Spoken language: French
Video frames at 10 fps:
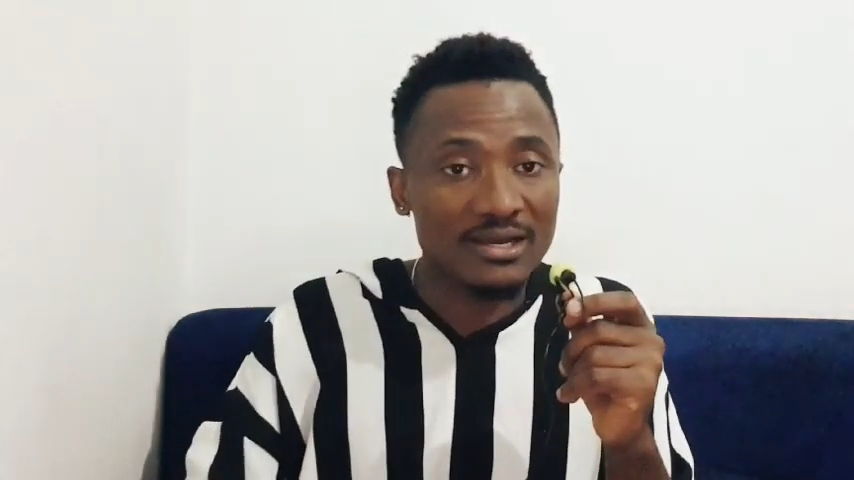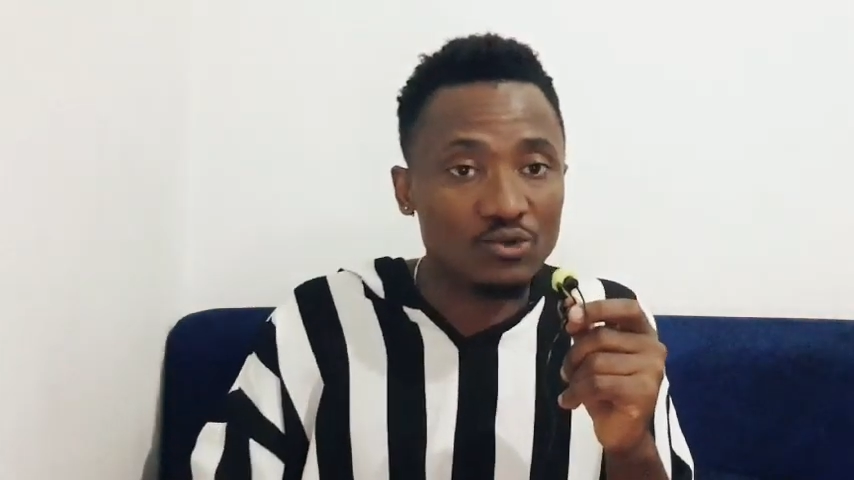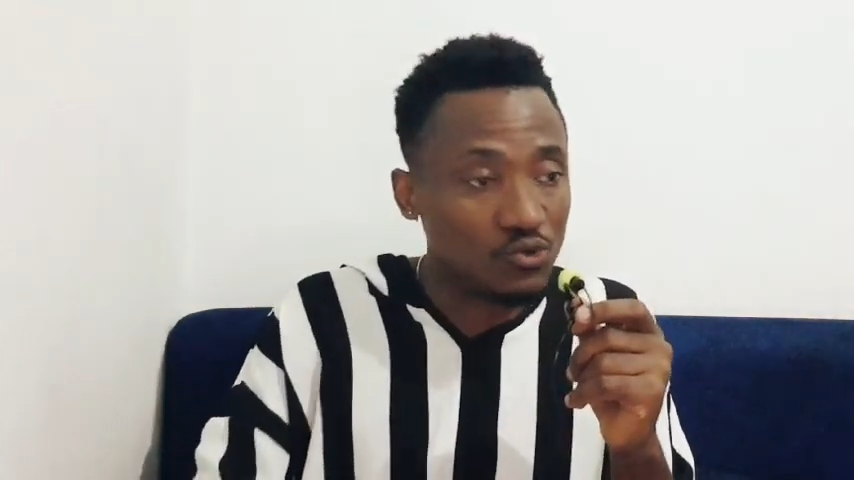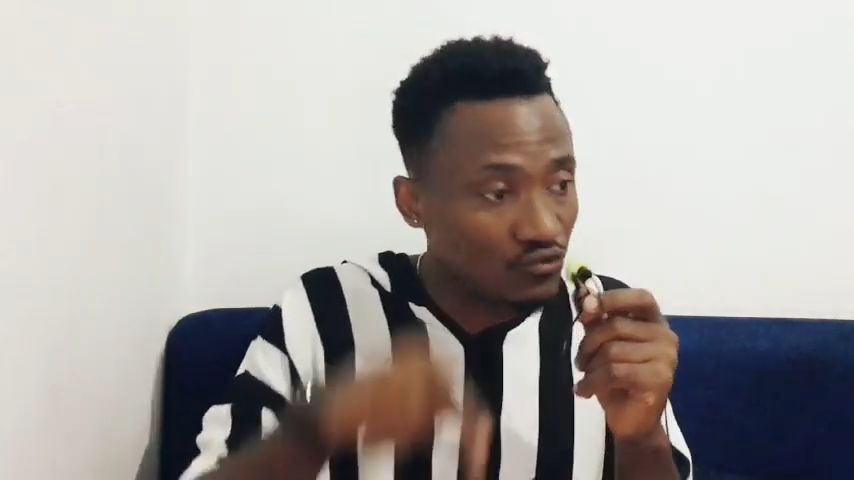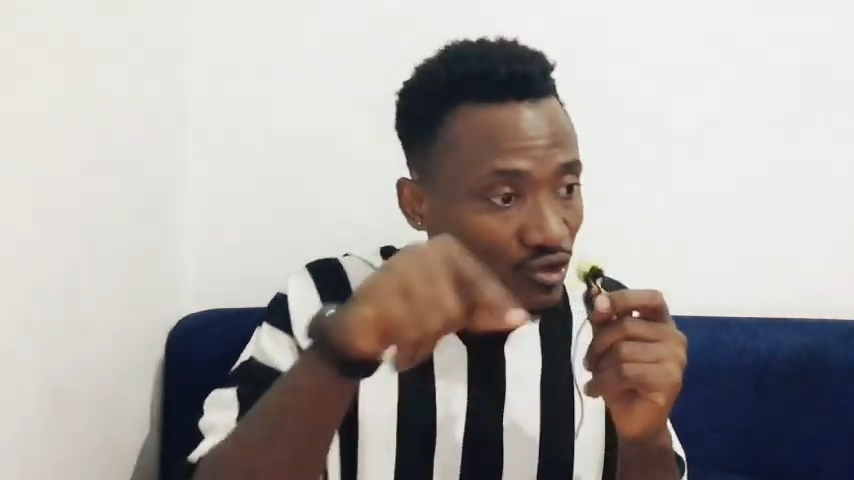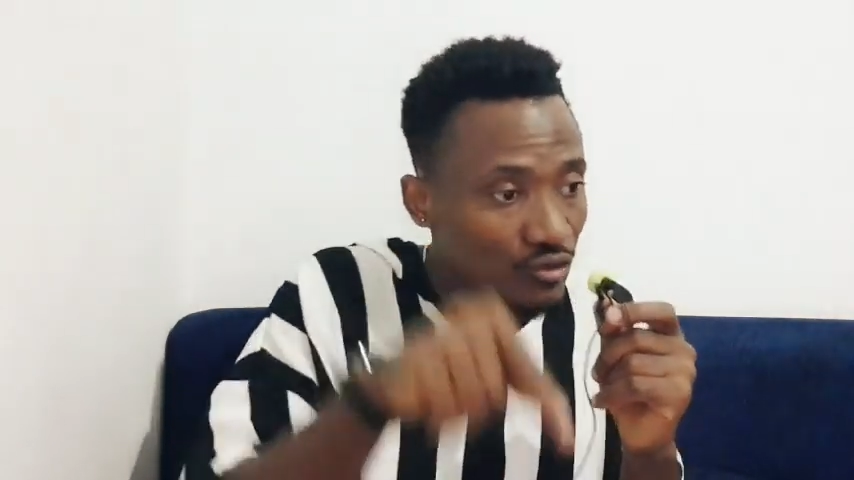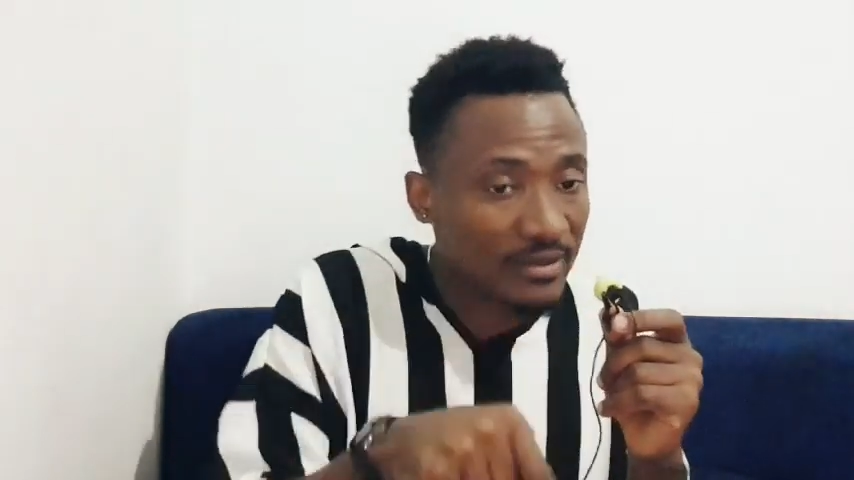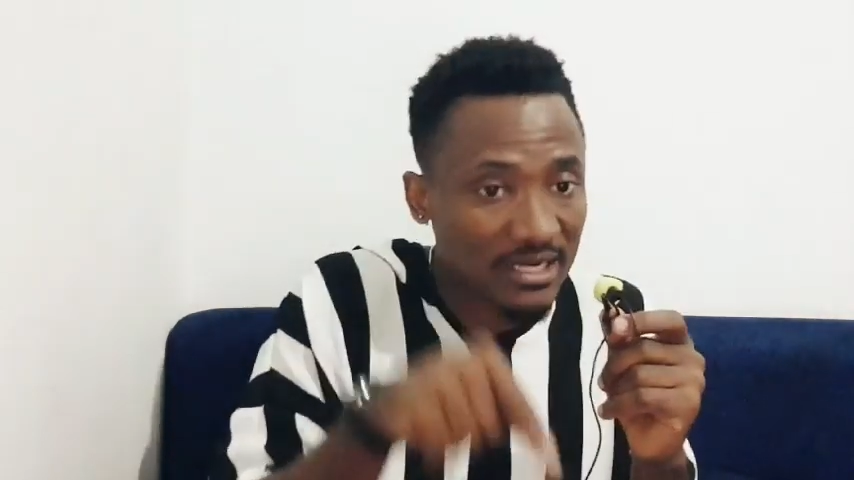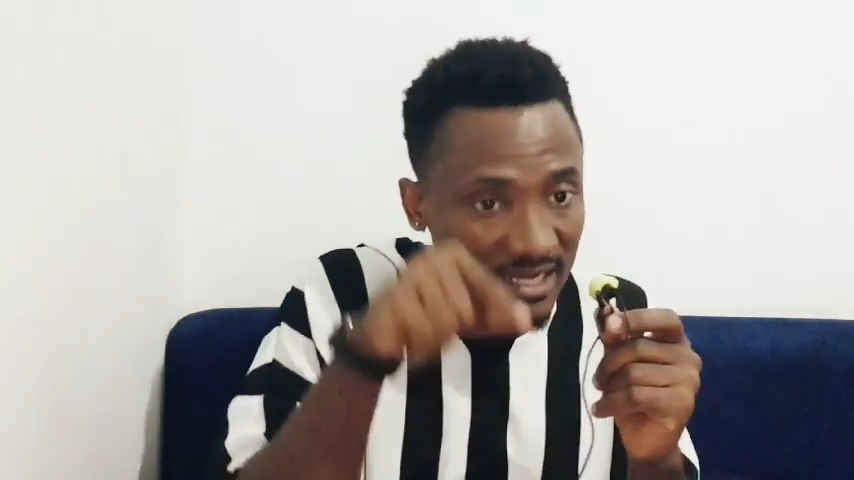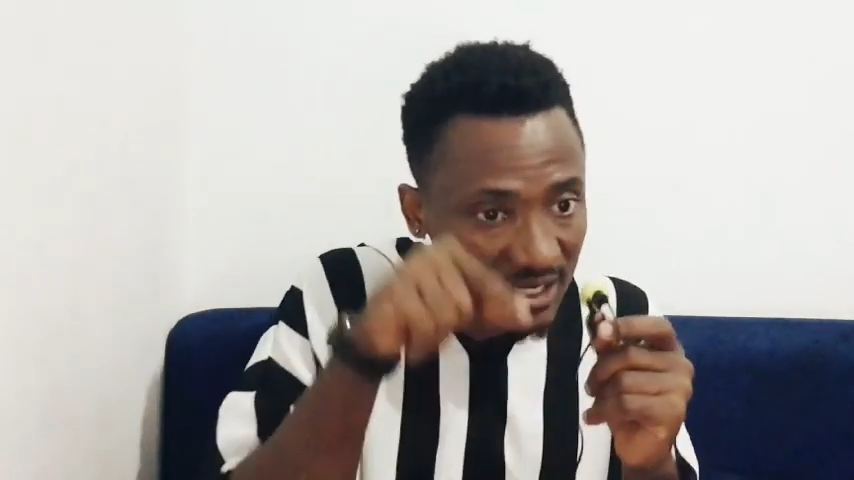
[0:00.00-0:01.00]
le
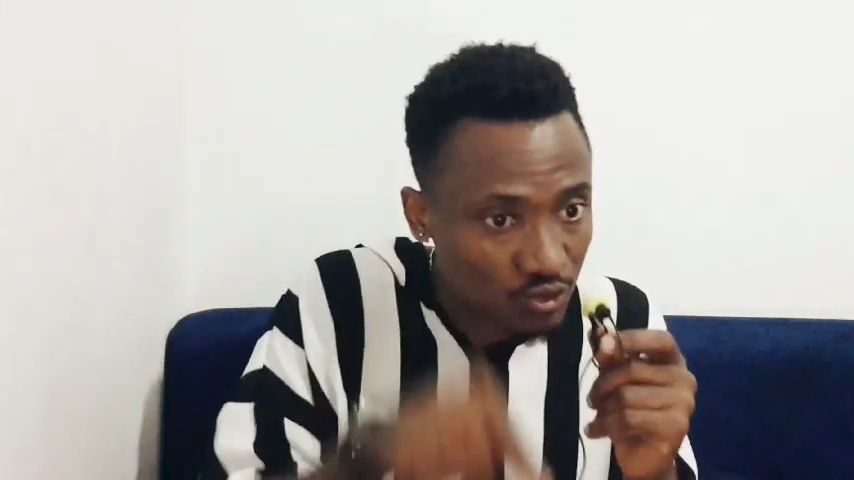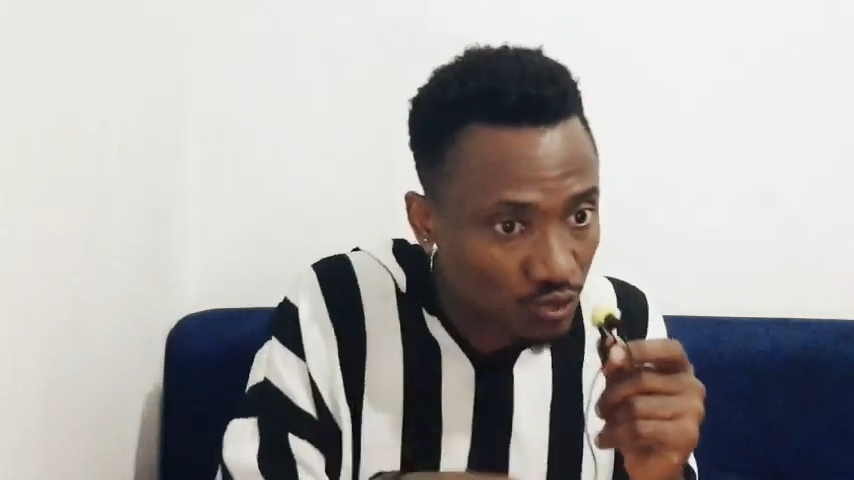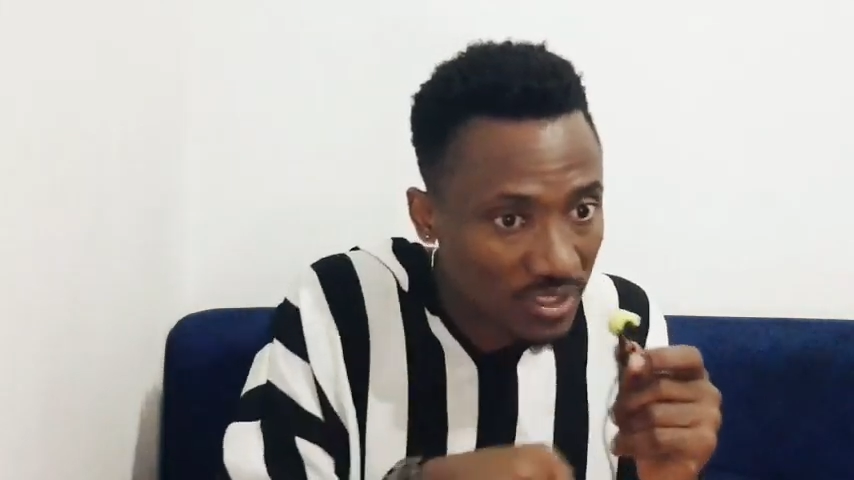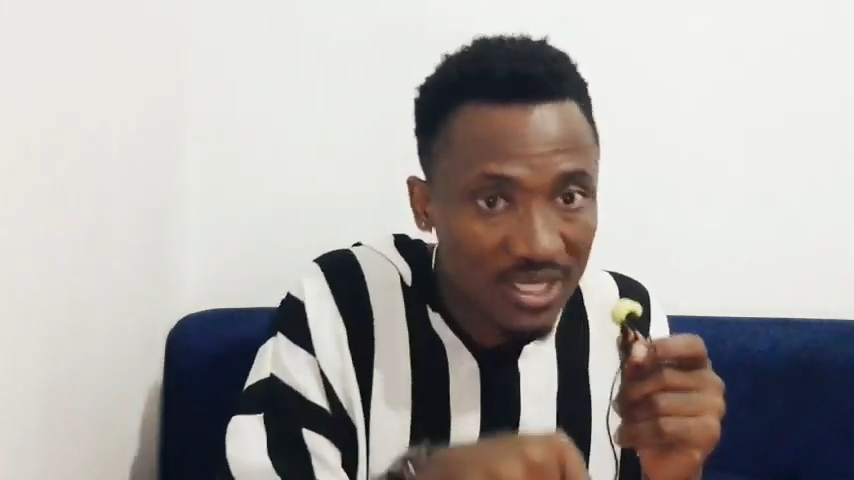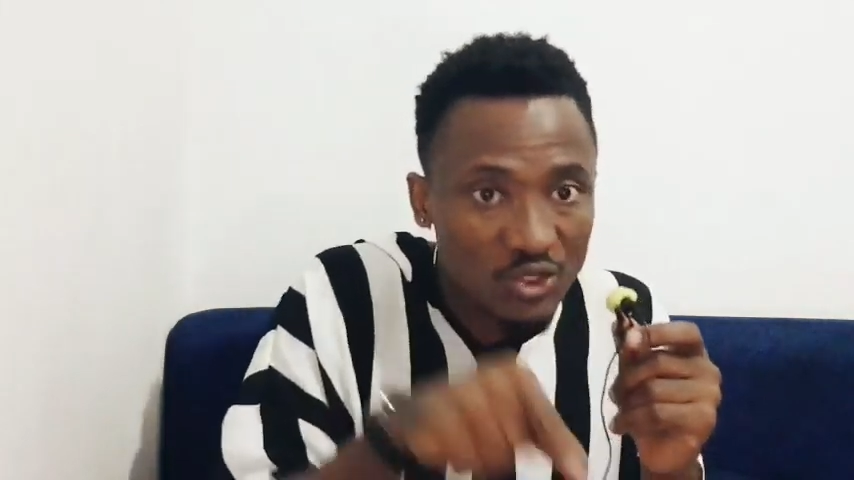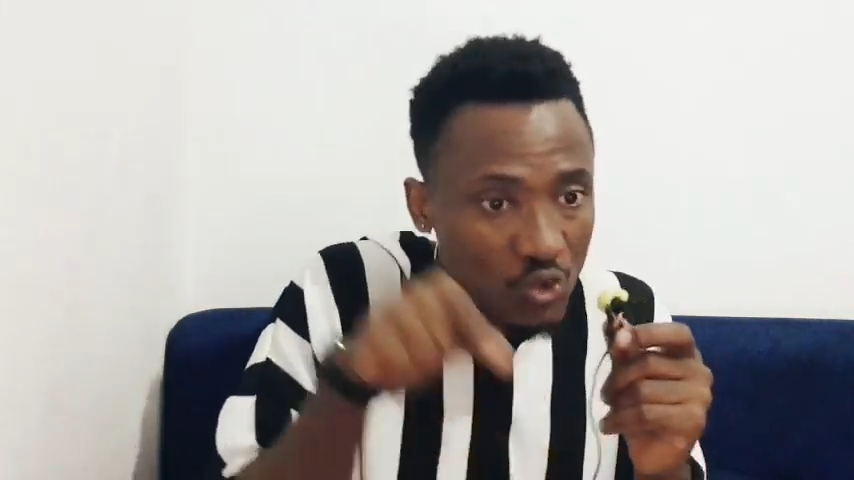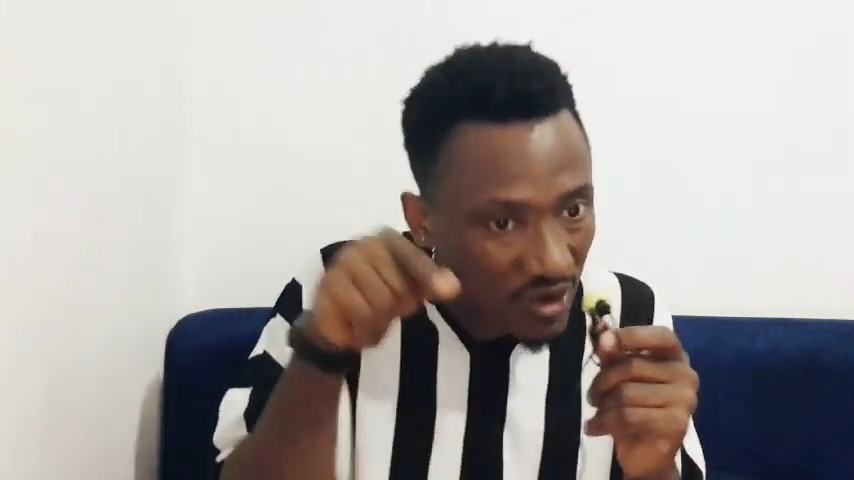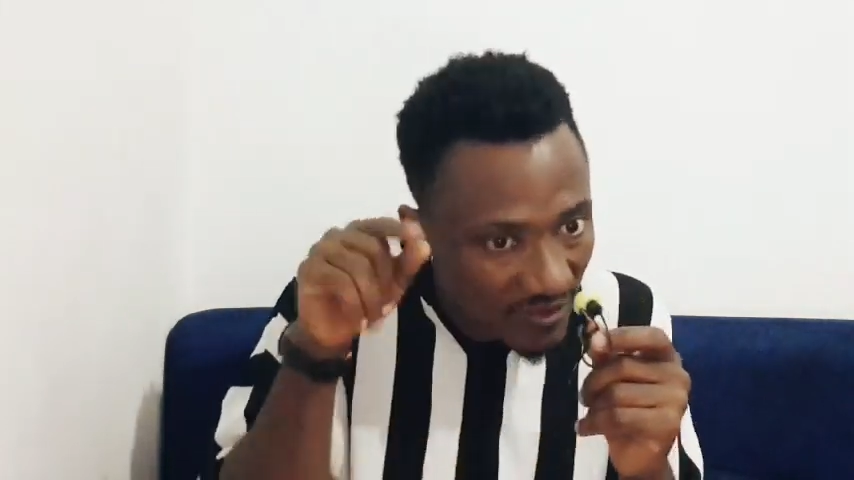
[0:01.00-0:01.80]
gouvernement n'a qu'à qu